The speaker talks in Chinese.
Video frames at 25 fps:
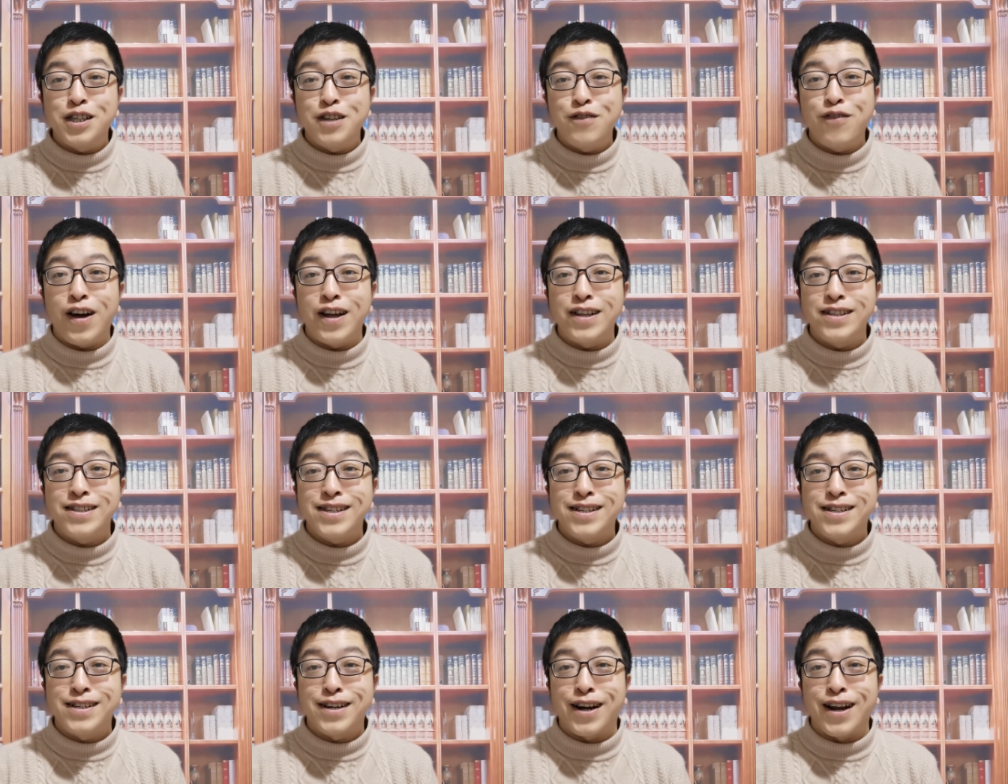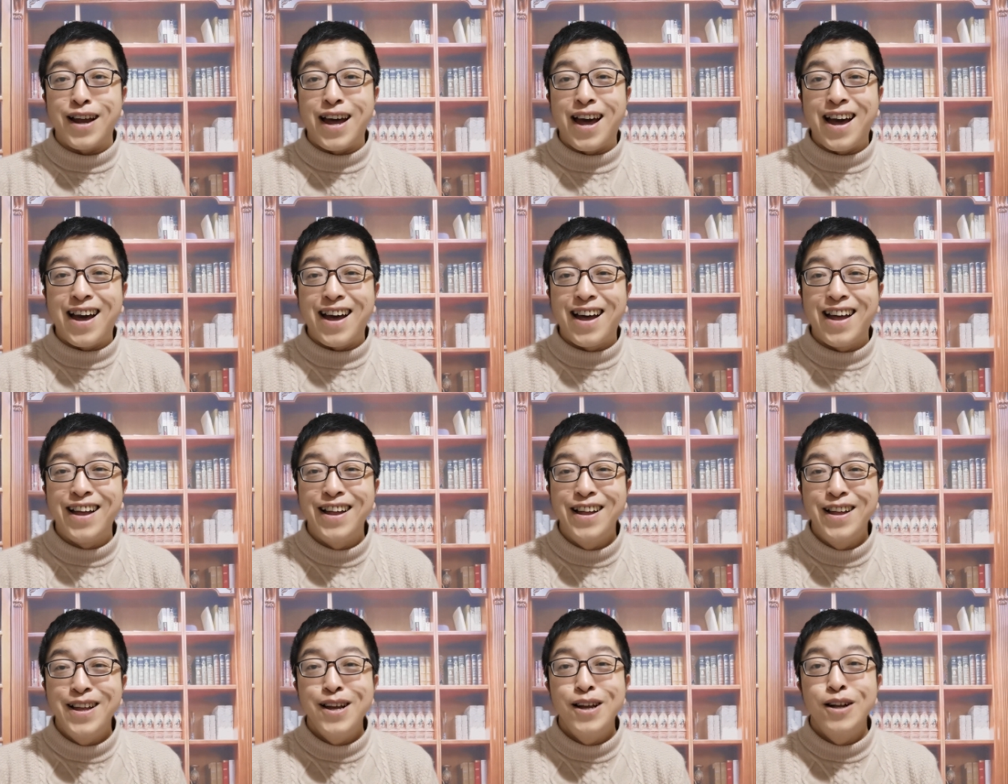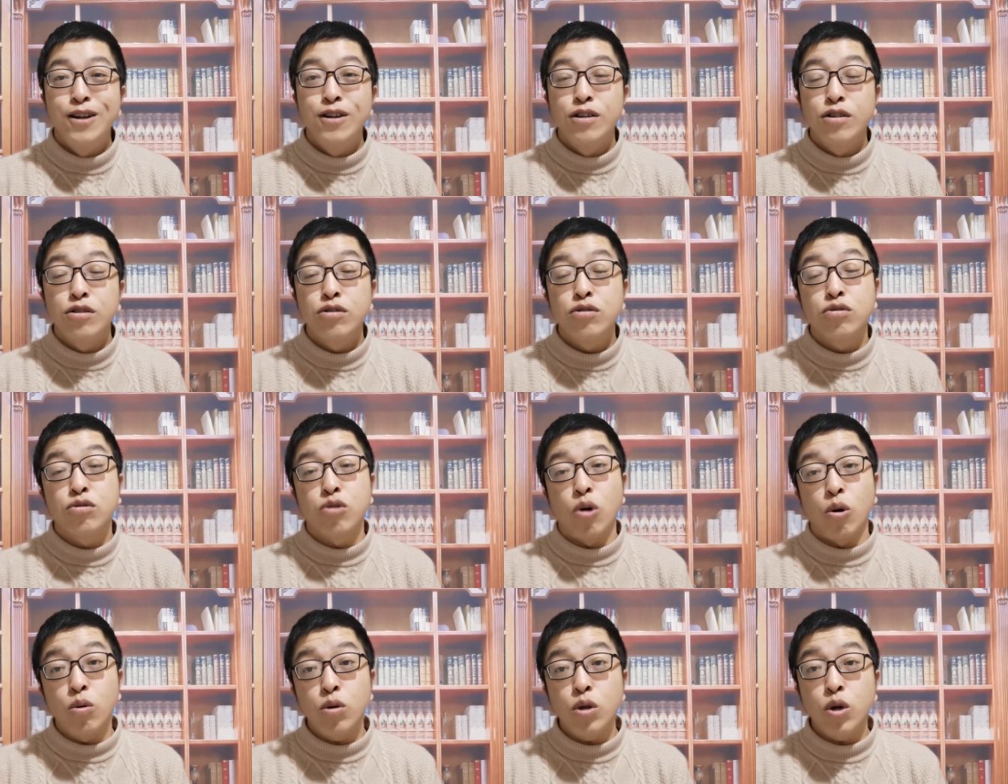西方记者
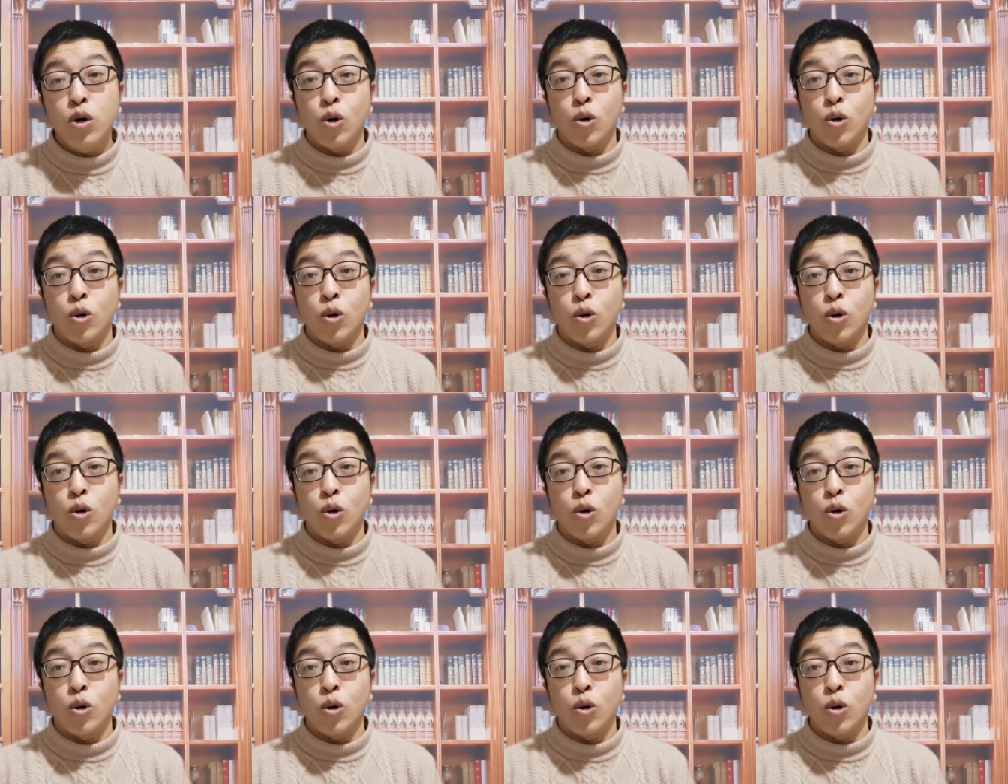总